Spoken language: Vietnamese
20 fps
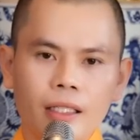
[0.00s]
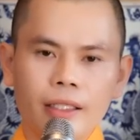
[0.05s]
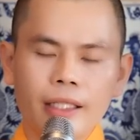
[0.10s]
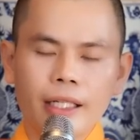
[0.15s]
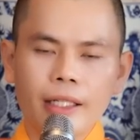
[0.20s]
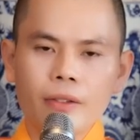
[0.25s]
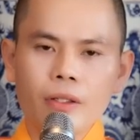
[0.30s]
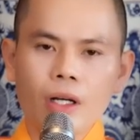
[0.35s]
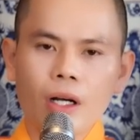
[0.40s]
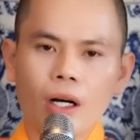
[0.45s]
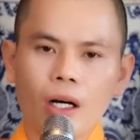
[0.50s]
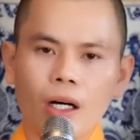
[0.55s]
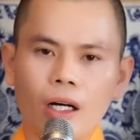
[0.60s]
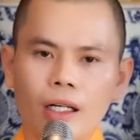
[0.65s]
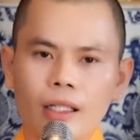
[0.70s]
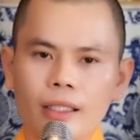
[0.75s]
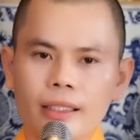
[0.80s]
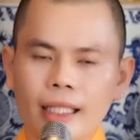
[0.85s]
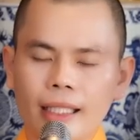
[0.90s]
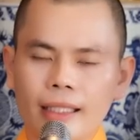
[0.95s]
Nếu
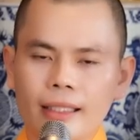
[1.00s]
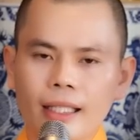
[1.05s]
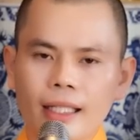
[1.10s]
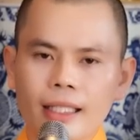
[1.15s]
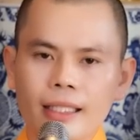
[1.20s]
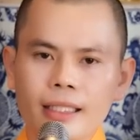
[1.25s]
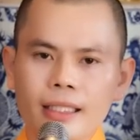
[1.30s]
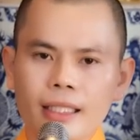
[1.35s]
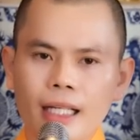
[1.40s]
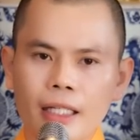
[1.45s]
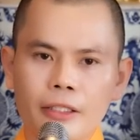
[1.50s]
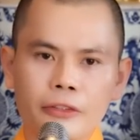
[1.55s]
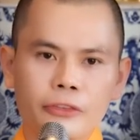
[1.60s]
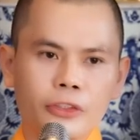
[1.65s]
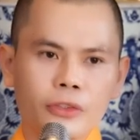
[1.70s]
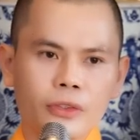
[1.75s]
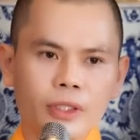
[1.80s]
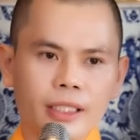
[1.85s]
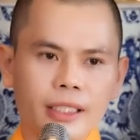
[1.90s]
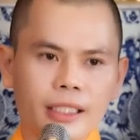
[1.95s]
họ nhận thấy hạnh
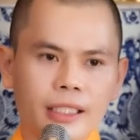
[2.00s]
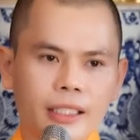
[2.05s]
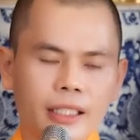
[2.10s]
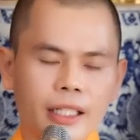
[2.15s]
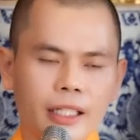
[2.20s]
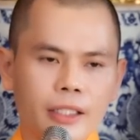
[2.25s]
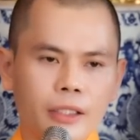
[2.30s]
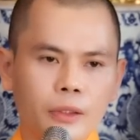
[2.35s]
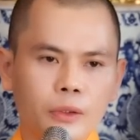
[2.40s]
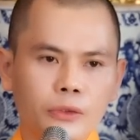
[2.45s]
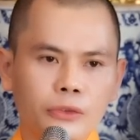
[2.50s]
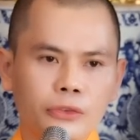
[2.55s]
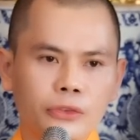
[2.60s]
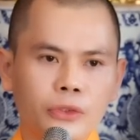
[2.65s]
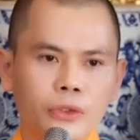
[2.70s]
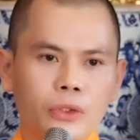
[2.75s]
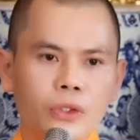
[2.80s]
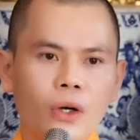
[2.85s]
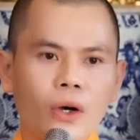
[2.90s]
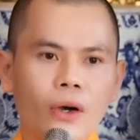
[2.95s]
phúc là những điều
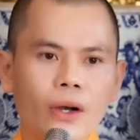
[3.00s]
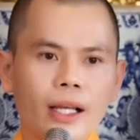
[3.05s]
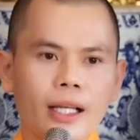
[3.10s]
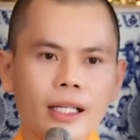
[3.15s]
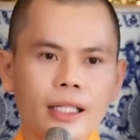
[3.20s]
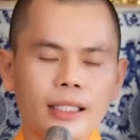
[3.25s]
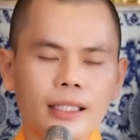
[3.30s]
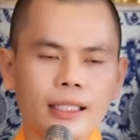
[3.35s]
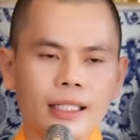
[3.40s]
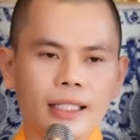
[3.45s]
phù hoa,